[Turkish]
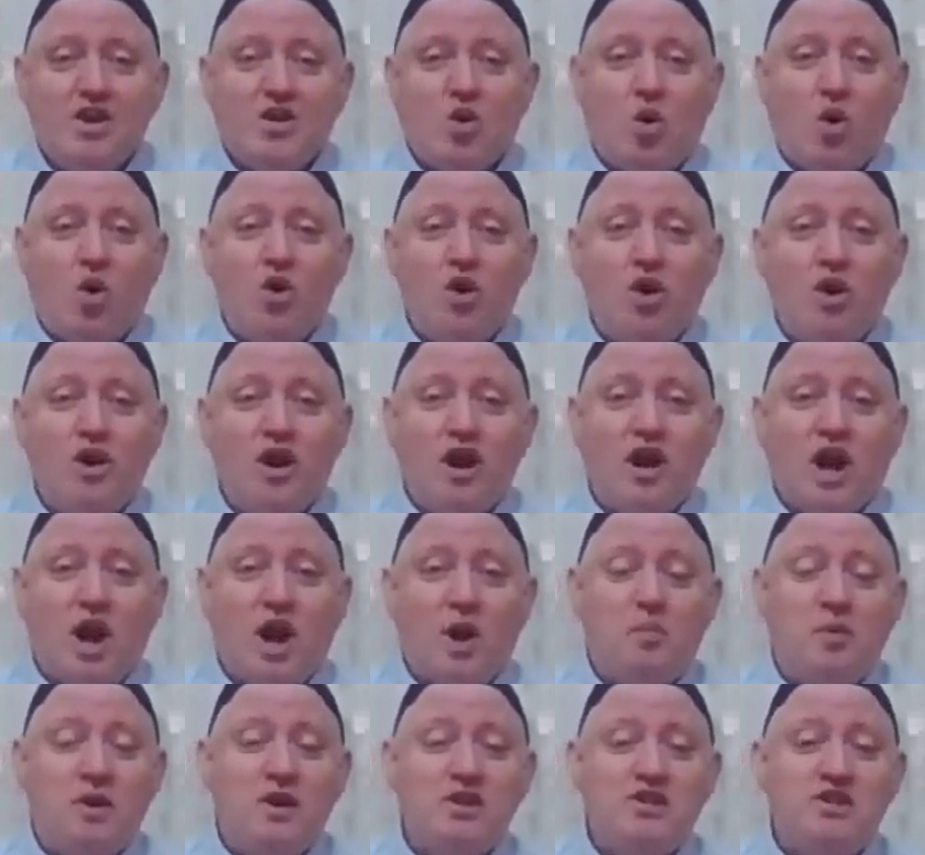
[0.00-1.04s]
korona
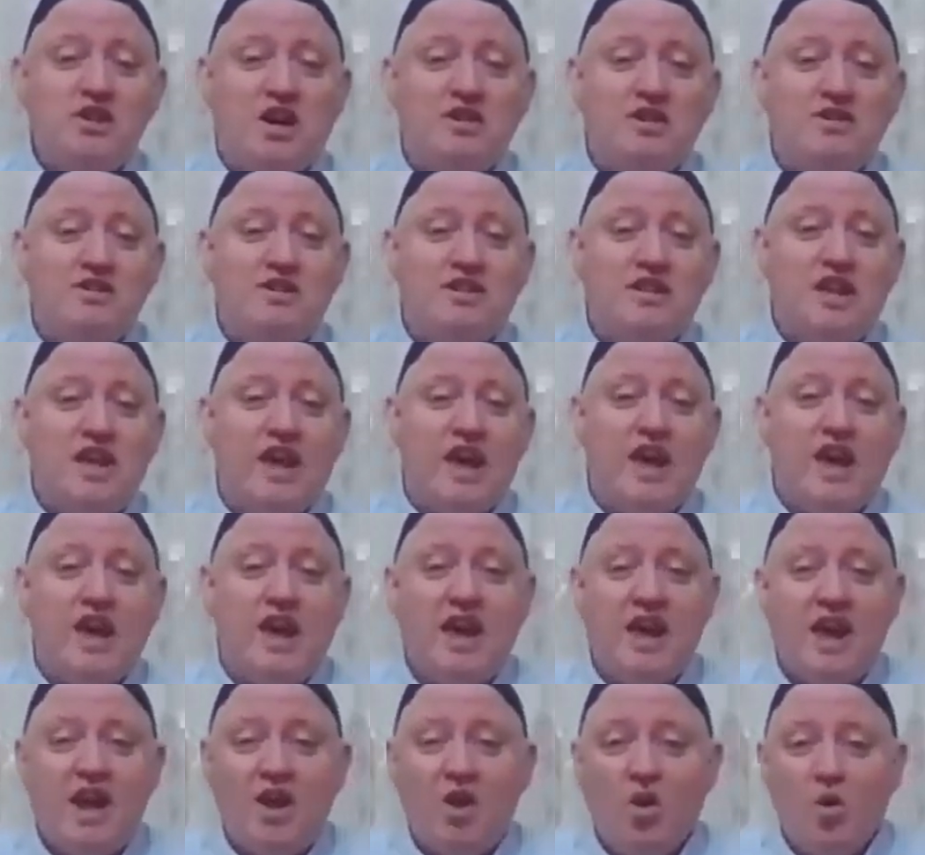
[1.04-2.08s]
kapacağız
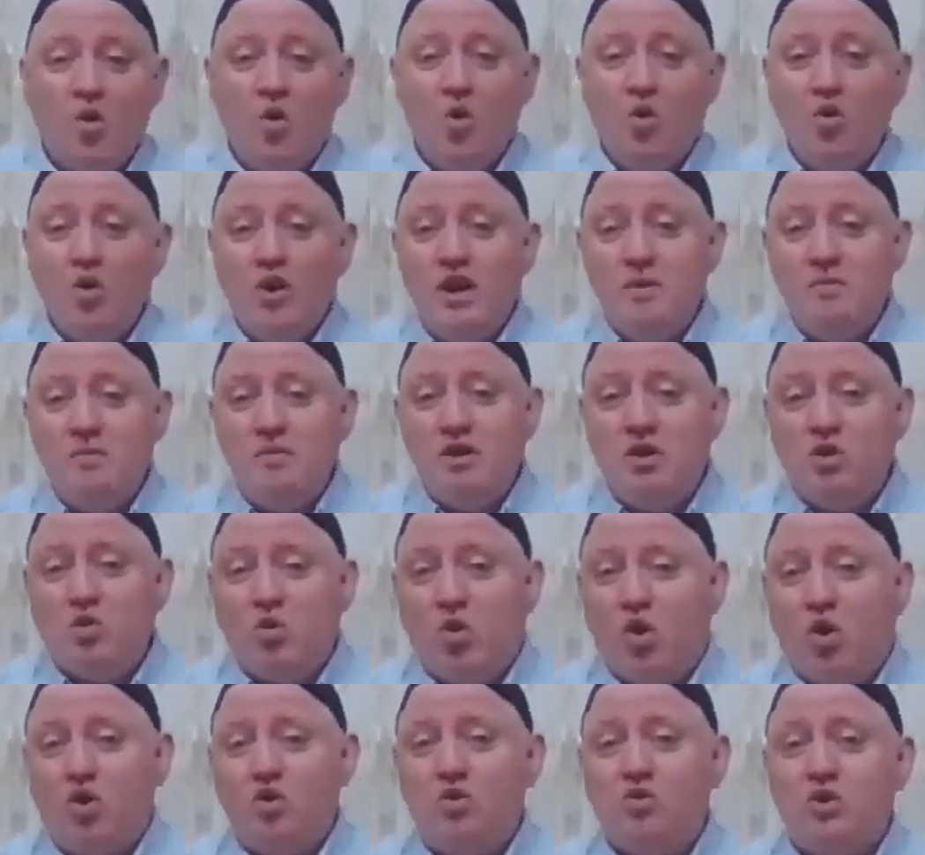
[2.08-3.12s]
diye öyle bir
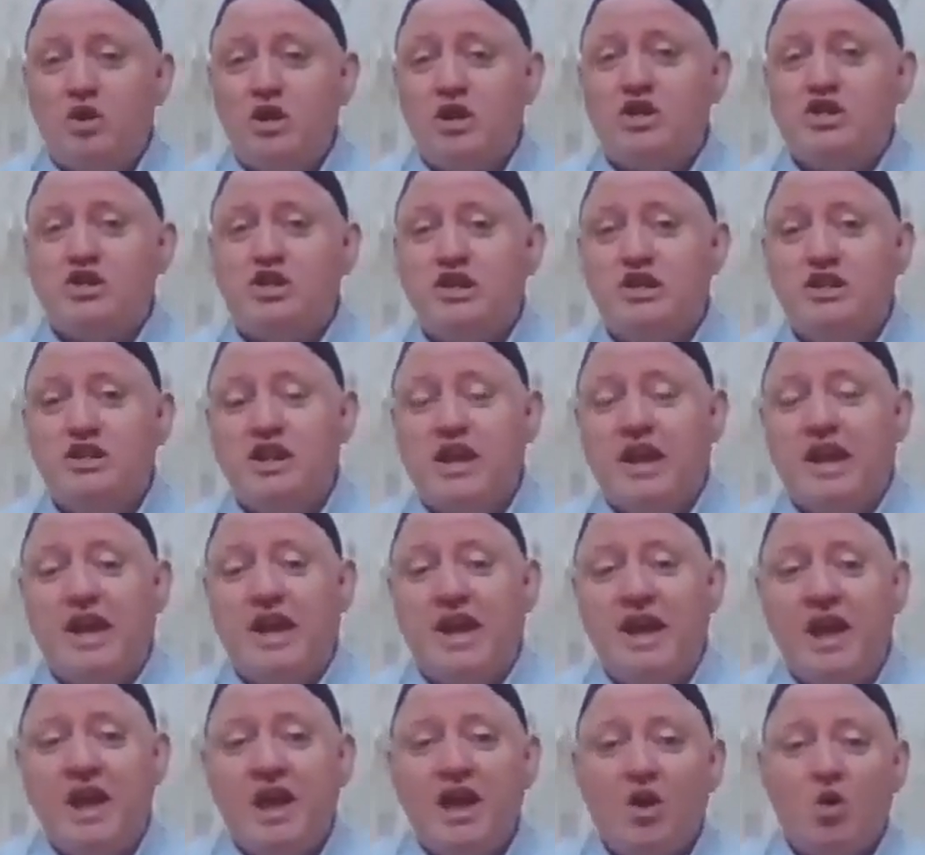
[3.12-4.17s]
korku
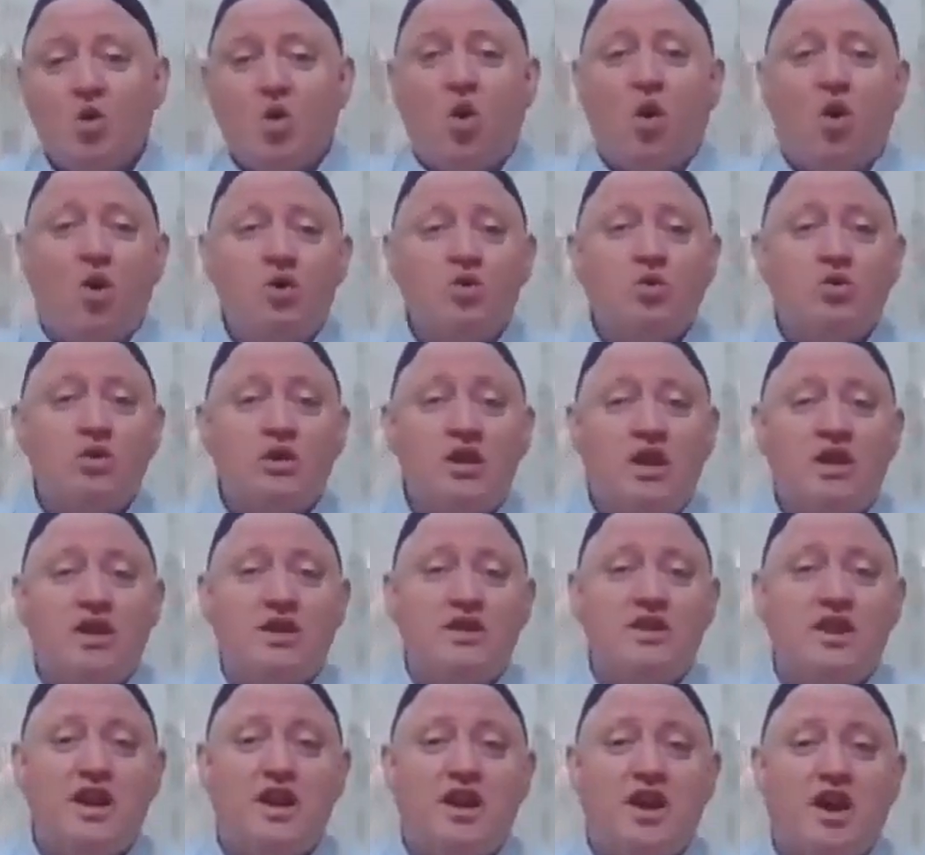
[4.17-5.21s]
içinde
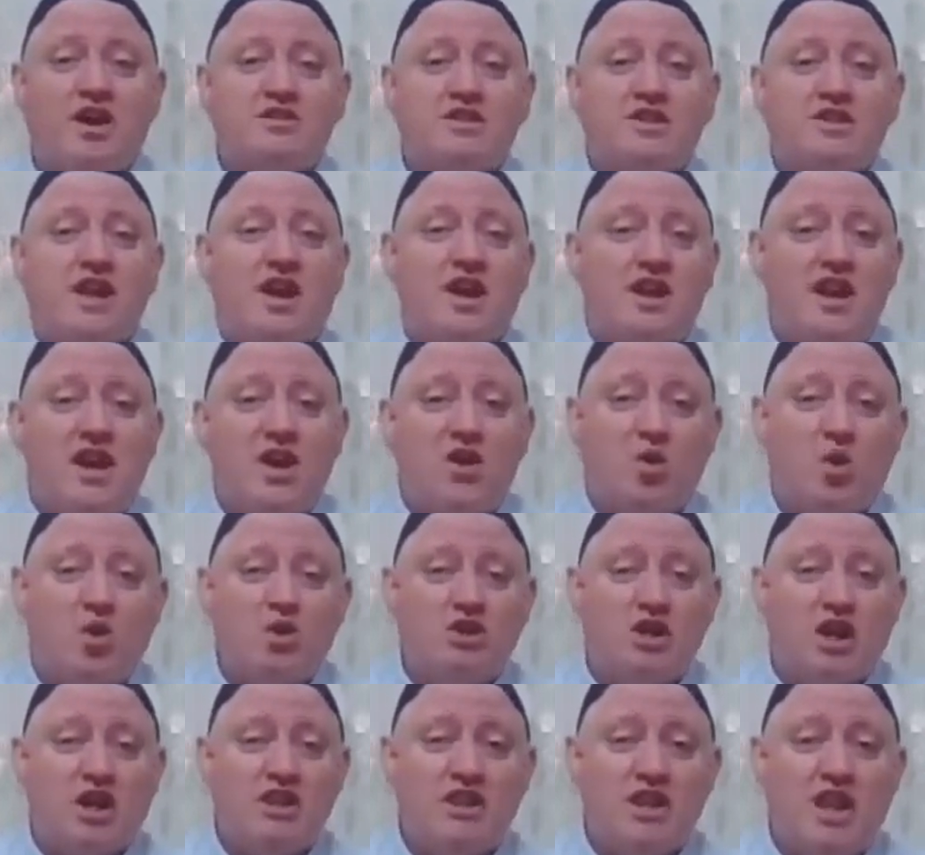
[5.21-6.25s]
korkularından hastaneye
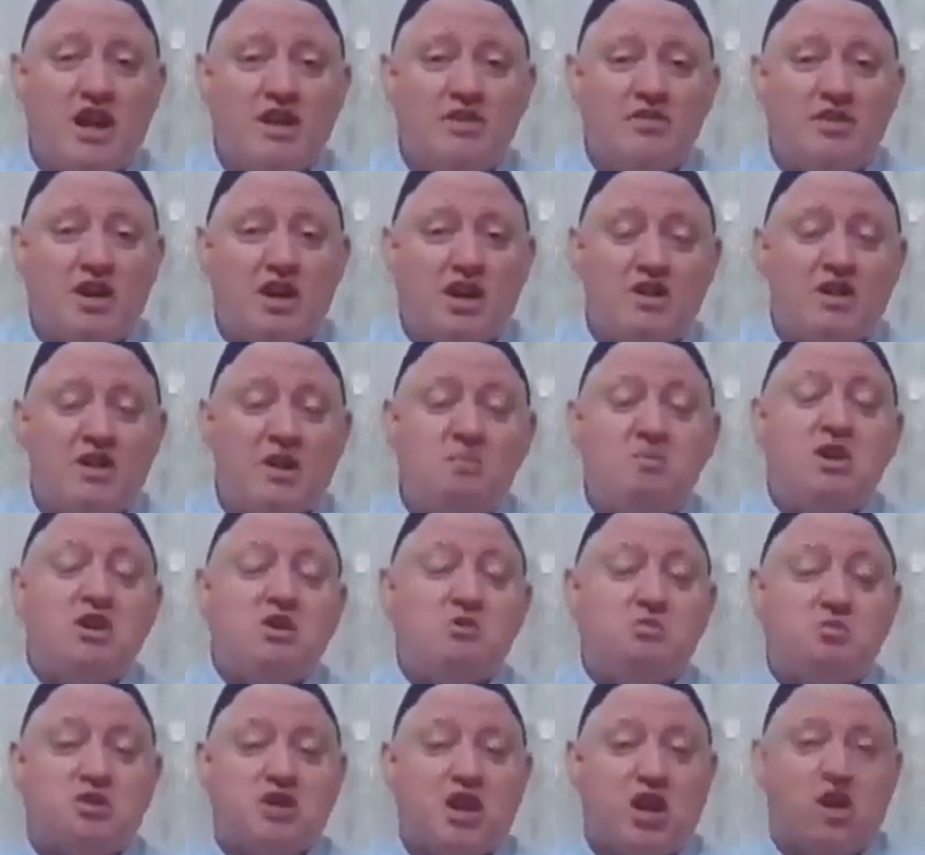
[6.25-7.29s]
koşanlar var. Adamda
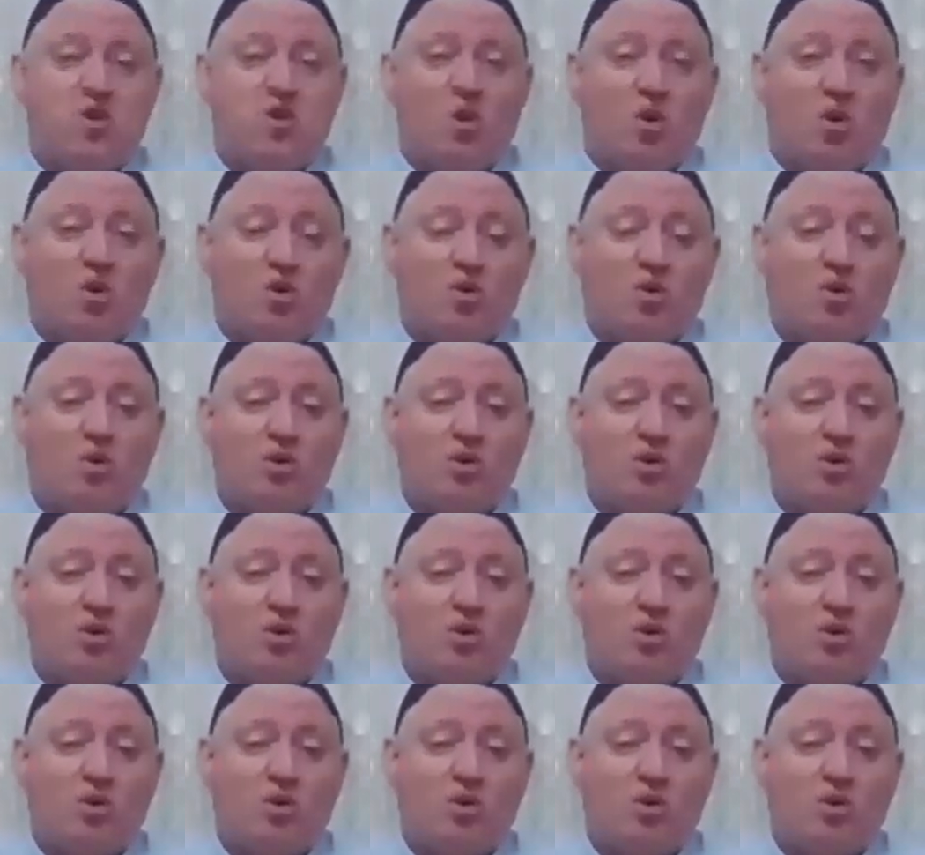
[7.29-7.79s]
hiçbir şey yok.